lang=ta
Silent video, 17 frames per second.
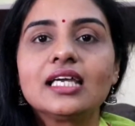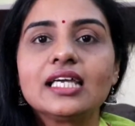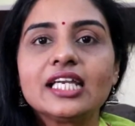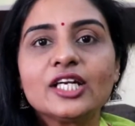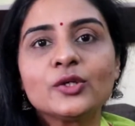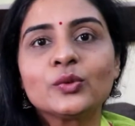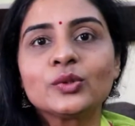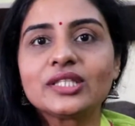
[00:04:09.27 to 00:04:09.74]

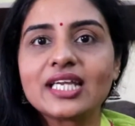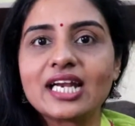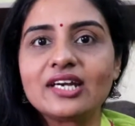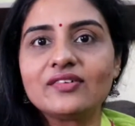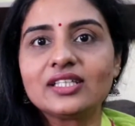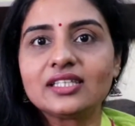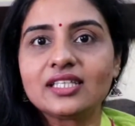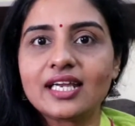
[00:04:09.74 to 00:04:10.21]
இருநூத்தி
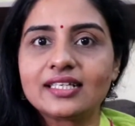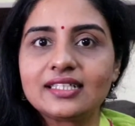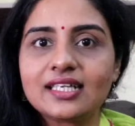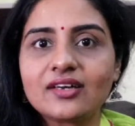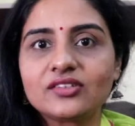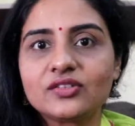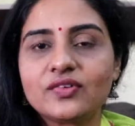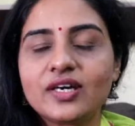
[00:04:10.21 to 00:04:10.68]
எழுபத்தி
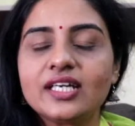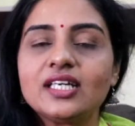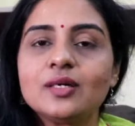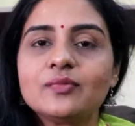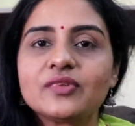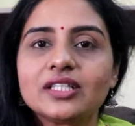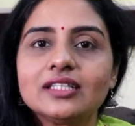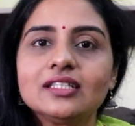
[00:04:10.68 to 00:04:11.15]
எட்டாவது
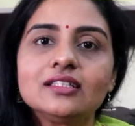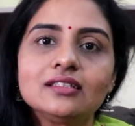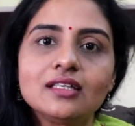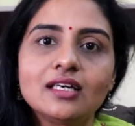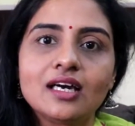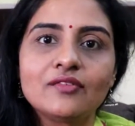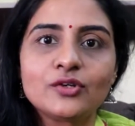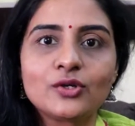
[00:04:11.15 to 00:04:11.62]
வருடம் வந்து
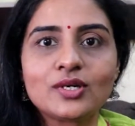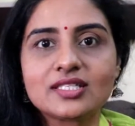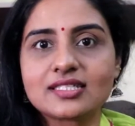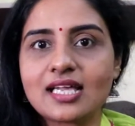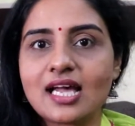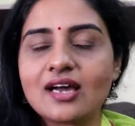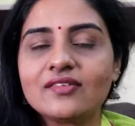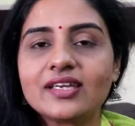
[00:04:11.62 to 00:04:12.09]
அவரோட
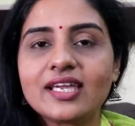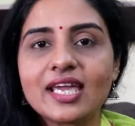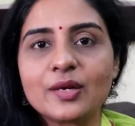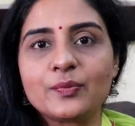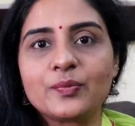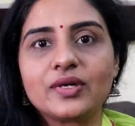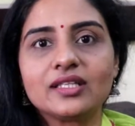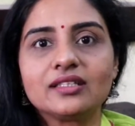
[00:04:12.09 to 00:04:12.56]
சாவு
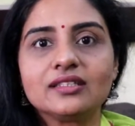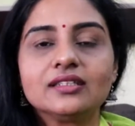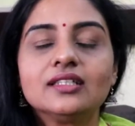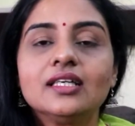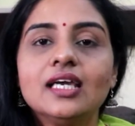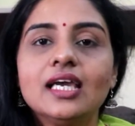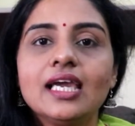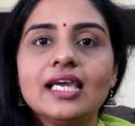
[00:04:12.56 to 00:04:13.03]
ஏற்படுது
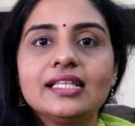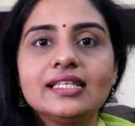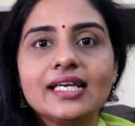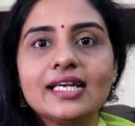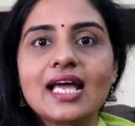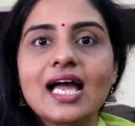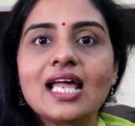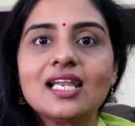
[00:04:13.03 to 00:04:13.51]

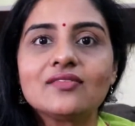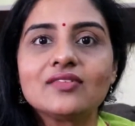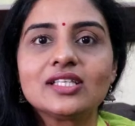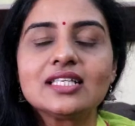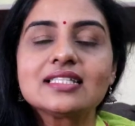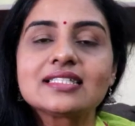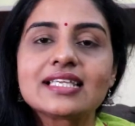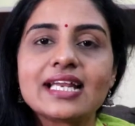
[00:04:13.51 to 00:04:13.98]
இந்த நாளை
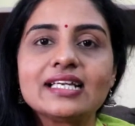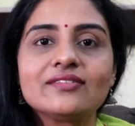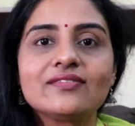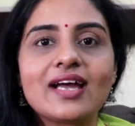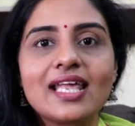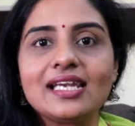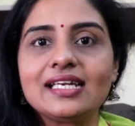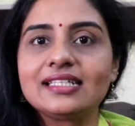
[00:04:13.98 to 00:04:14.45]
வந்து சென்ட்
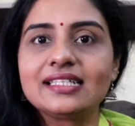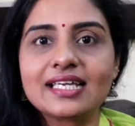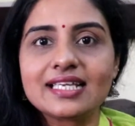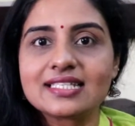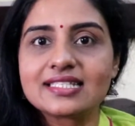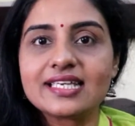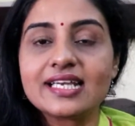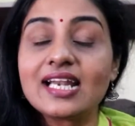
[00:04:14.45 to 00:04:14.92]

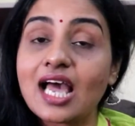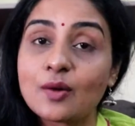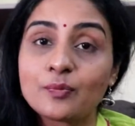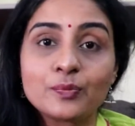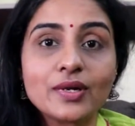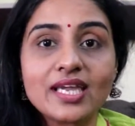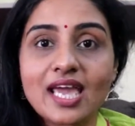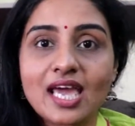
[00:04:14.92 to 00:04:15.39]
வேலண்டைன்ஸ் டேன்னு
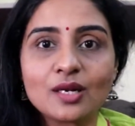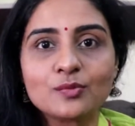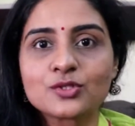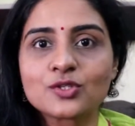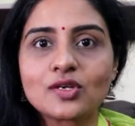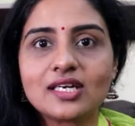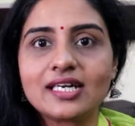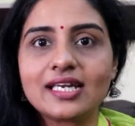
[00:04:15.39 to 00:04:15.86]
அப்போ
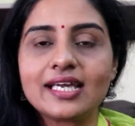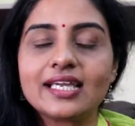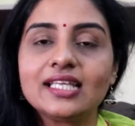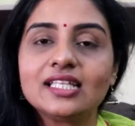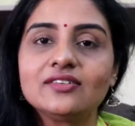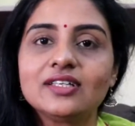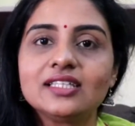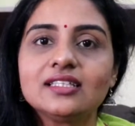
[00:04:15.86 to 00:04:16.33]
யாரும் சொல்லலை
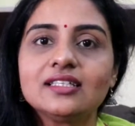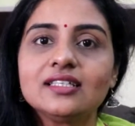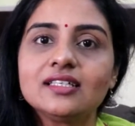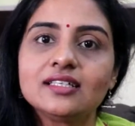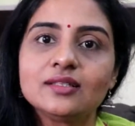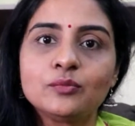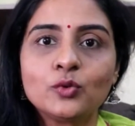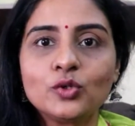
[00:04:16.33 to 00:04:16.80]
இது வந்து
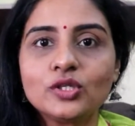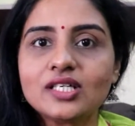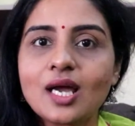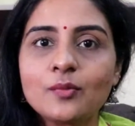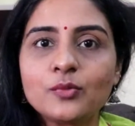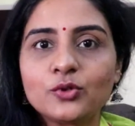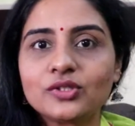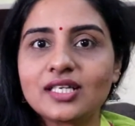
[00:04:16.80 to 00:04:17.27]

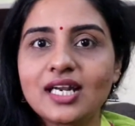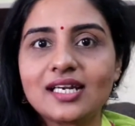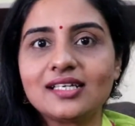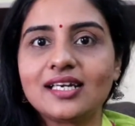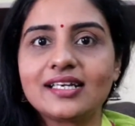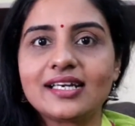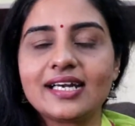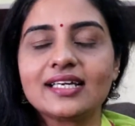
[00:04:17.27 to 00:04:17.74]
மூன்றாம்
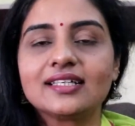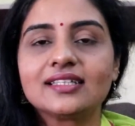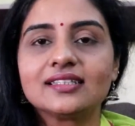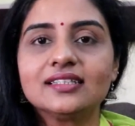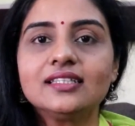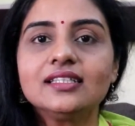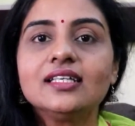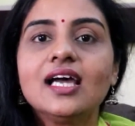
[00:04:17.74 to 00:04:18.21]
நூற்றாண்டில்
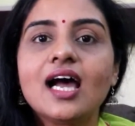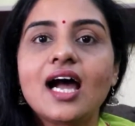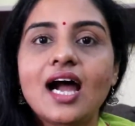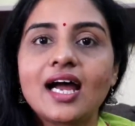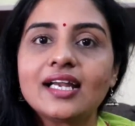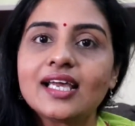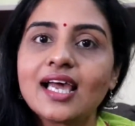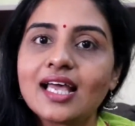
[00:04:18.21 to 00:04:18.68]
நடக்குது
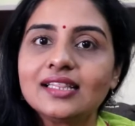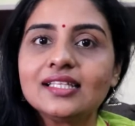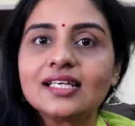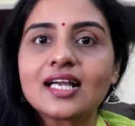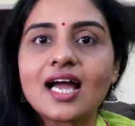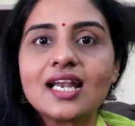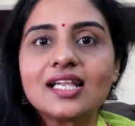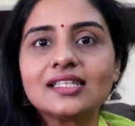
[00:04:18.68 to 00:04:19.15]
ஆனால் அந்த
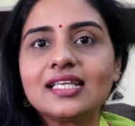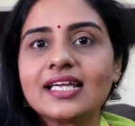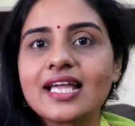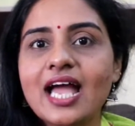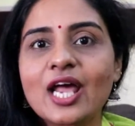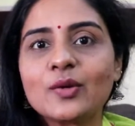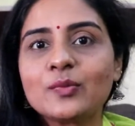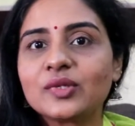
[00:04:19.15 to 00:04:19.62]

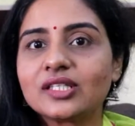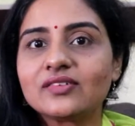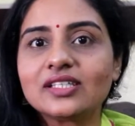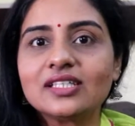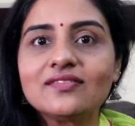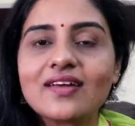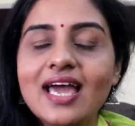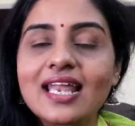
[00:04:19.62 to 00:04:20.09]
காலத்தில் யாரும் அதை
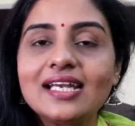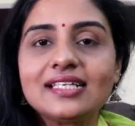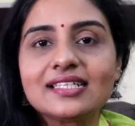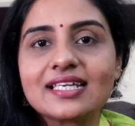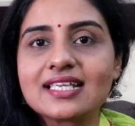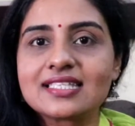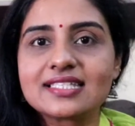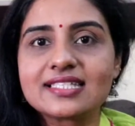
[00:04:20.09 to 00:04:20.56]
வந்து
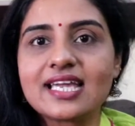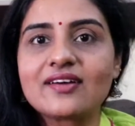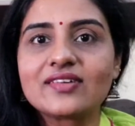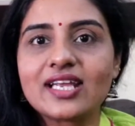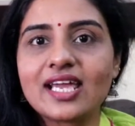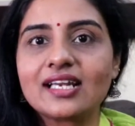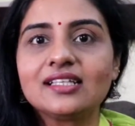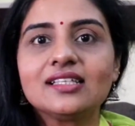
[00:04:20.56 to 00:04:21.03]
வேலண்டைன்ஸ் டே
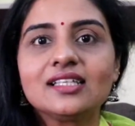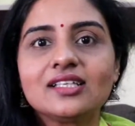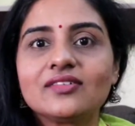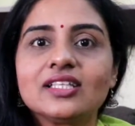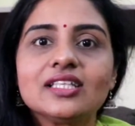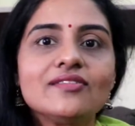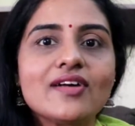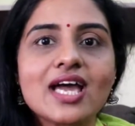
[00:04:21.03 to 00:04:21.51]
அவர்
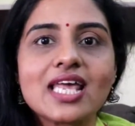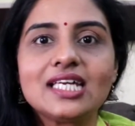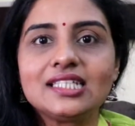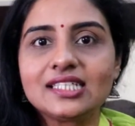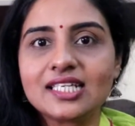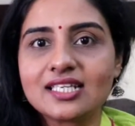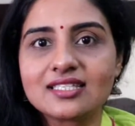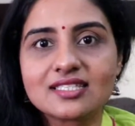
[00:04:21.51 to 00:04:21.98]
இறந்ததை வந்து
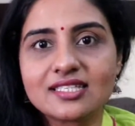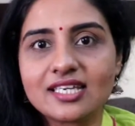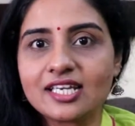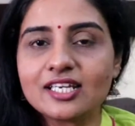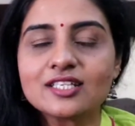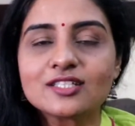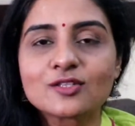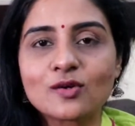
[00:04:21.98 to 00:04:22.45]
வேலண்டைன்ஸ்
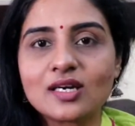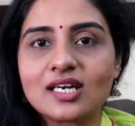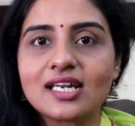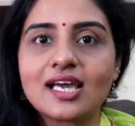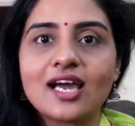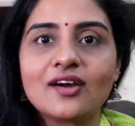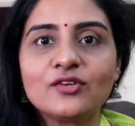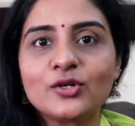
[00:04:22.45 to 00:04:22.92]
டேன்னு
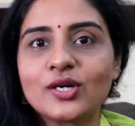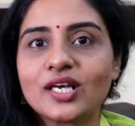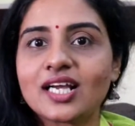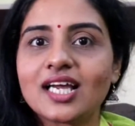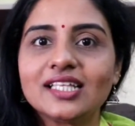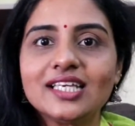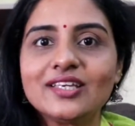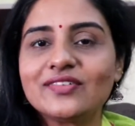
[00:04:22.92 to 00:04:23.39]
சொல்லலை அவரோட
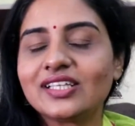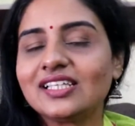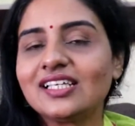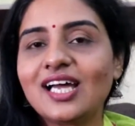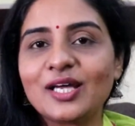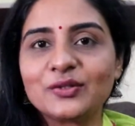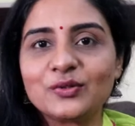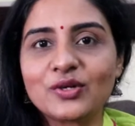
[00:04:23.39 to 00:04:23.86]
கதை
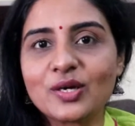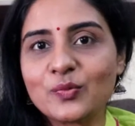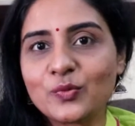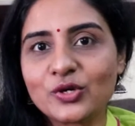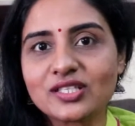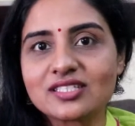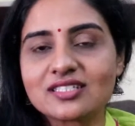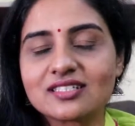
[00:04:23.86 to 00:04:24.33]
வந்து அதோட
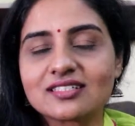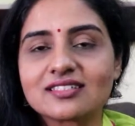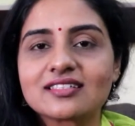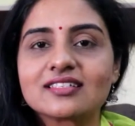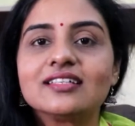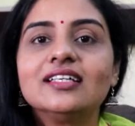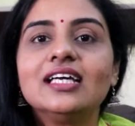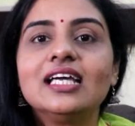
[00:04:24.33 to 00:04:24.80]

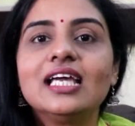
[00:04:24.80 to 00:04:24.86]
முடிஞ்சிருச்சு